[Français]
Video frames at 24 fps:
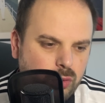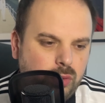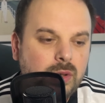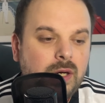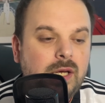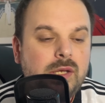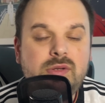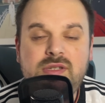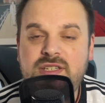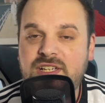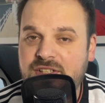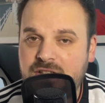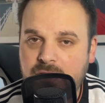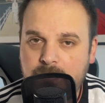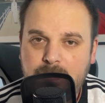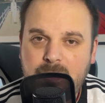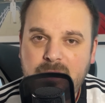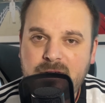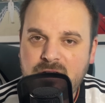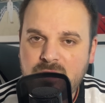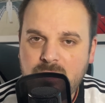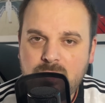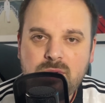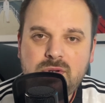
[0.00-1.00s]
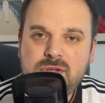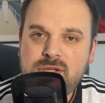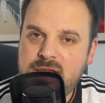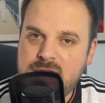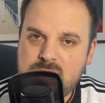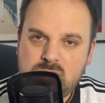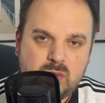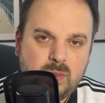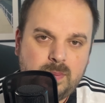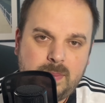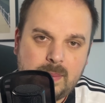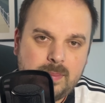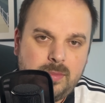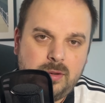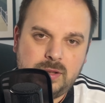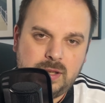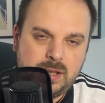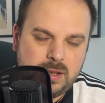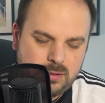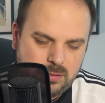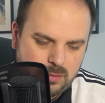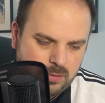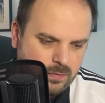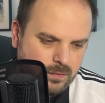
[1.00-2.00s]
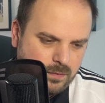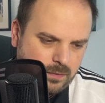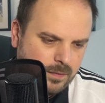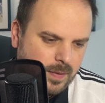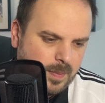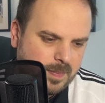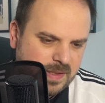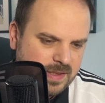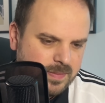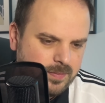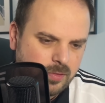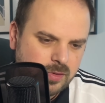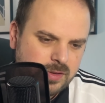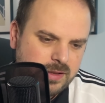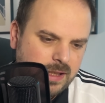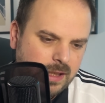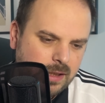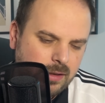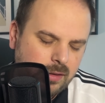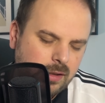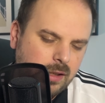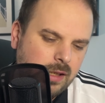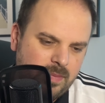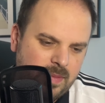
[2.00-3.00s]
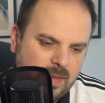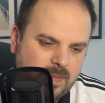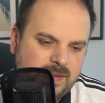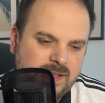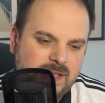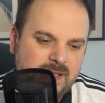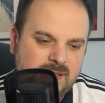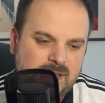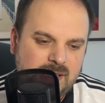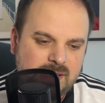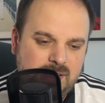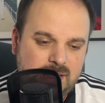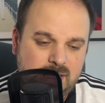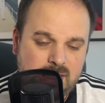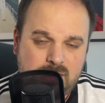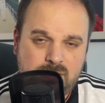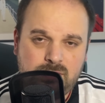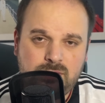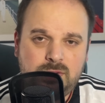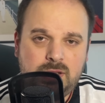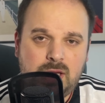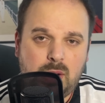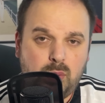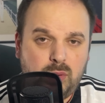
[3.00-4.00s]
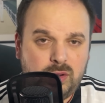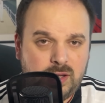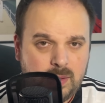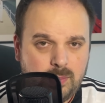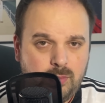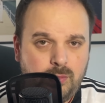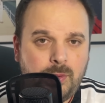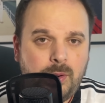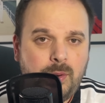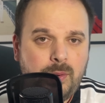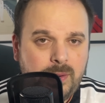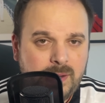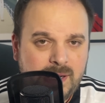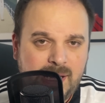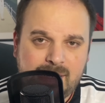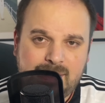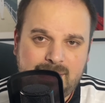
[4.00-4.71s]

au-delà de certaines performances qui sont pas bonnes, hein, on va pas se mentir, même si cette saison, il y a eu des mois où il